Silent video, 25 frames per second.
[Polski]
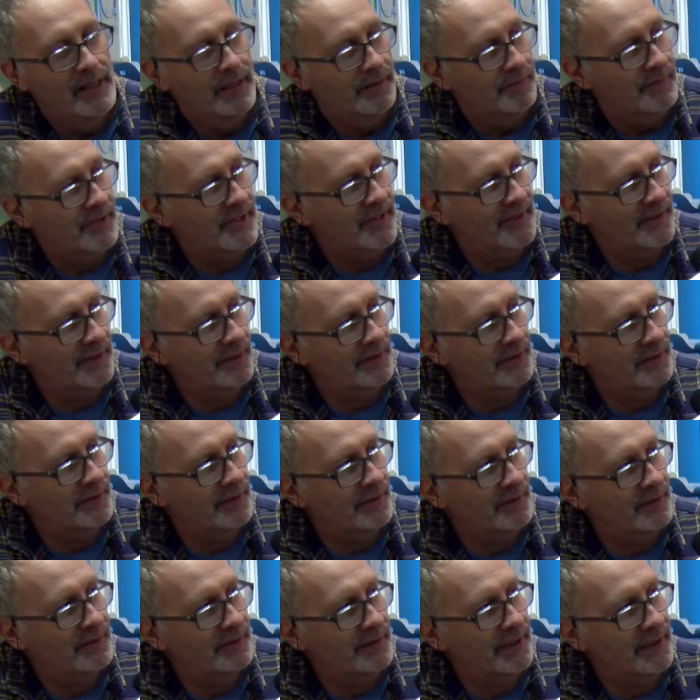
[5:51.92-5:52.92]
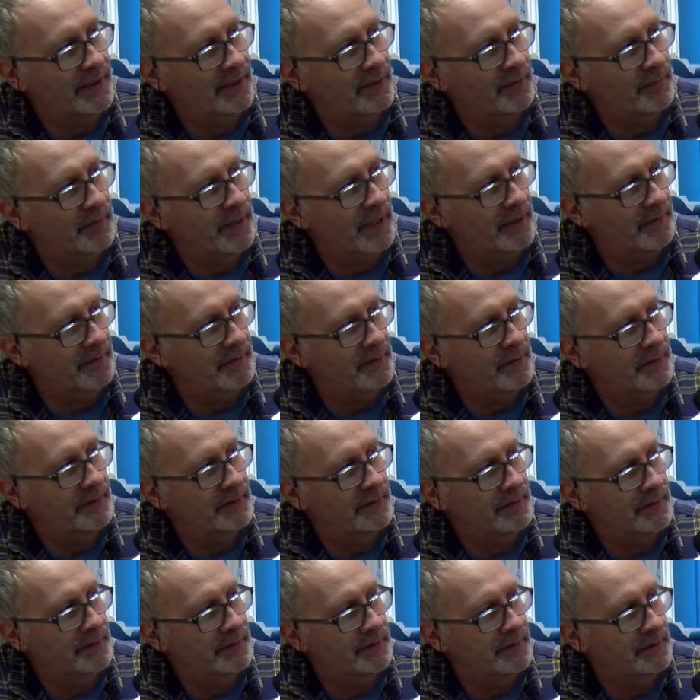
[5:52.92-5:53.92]
Wiesz co, no te objawy y,
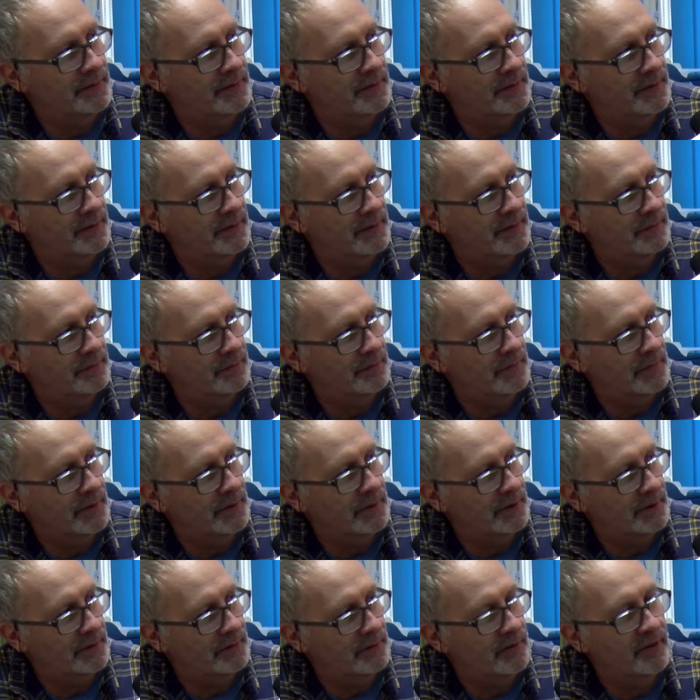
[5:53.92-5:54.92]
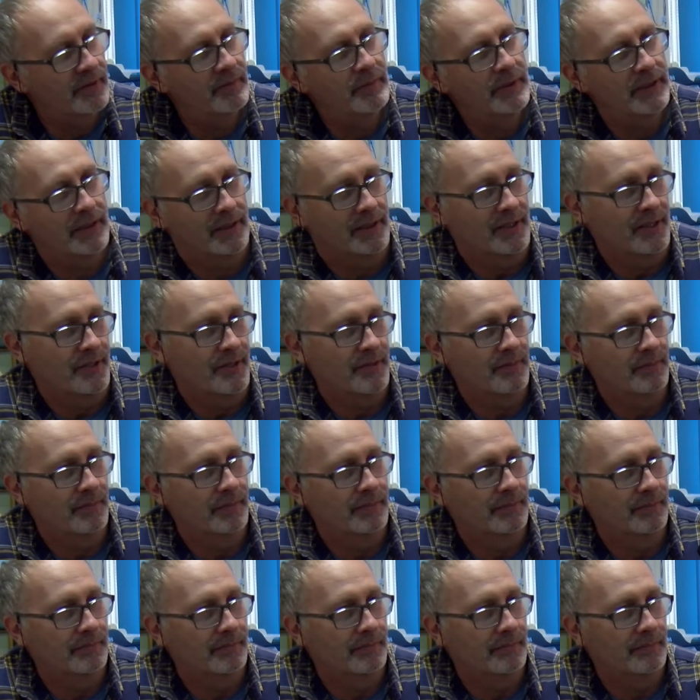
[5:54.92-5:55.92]
mogą zmylić,
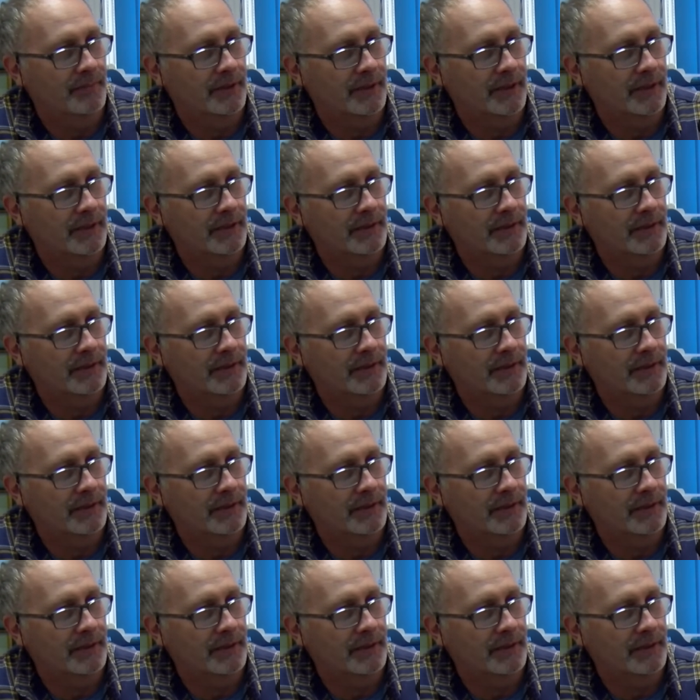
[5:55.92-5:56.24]
mm,